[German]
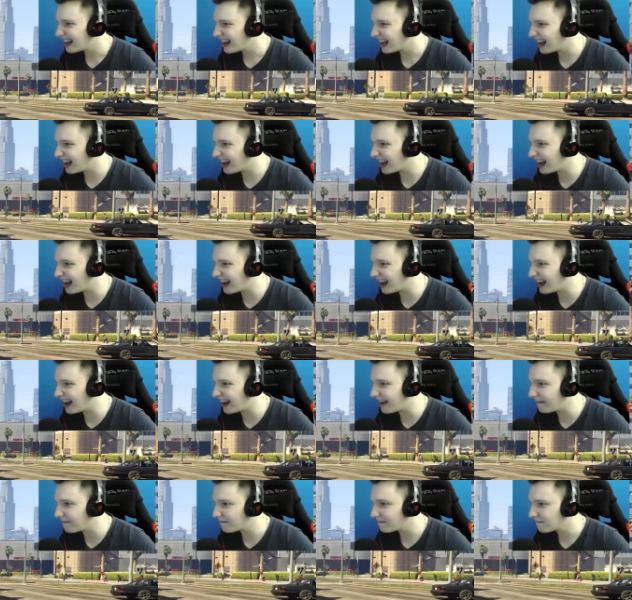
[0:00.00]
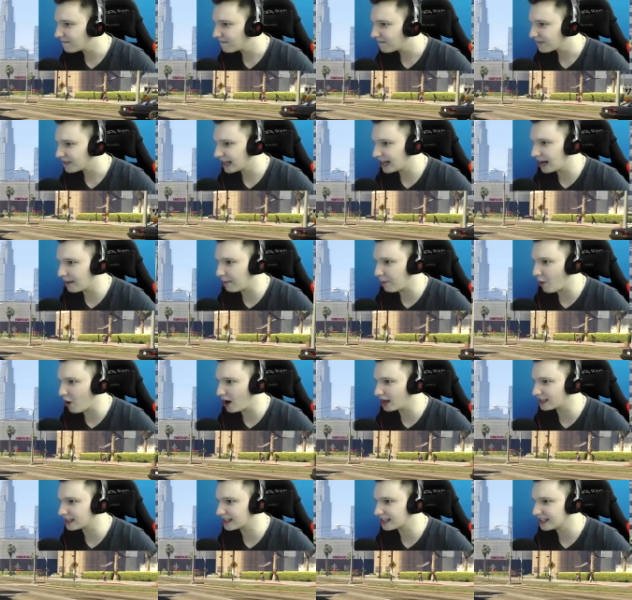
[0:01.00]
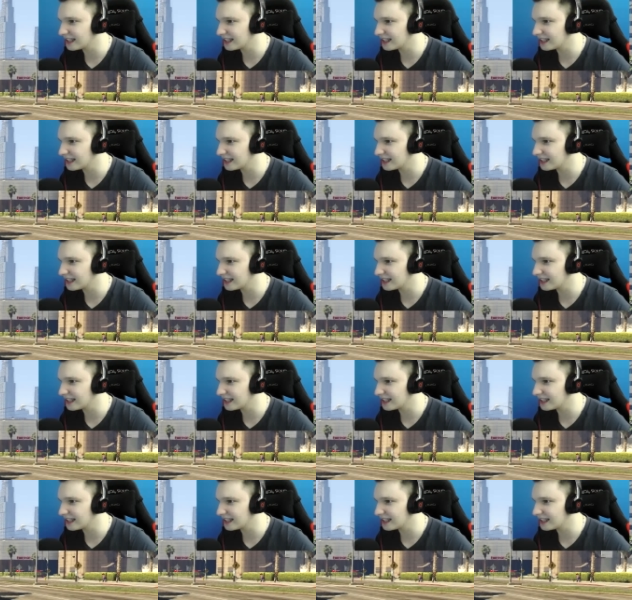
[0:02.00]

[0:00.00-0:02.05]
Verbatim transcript: Ähm. Teleport.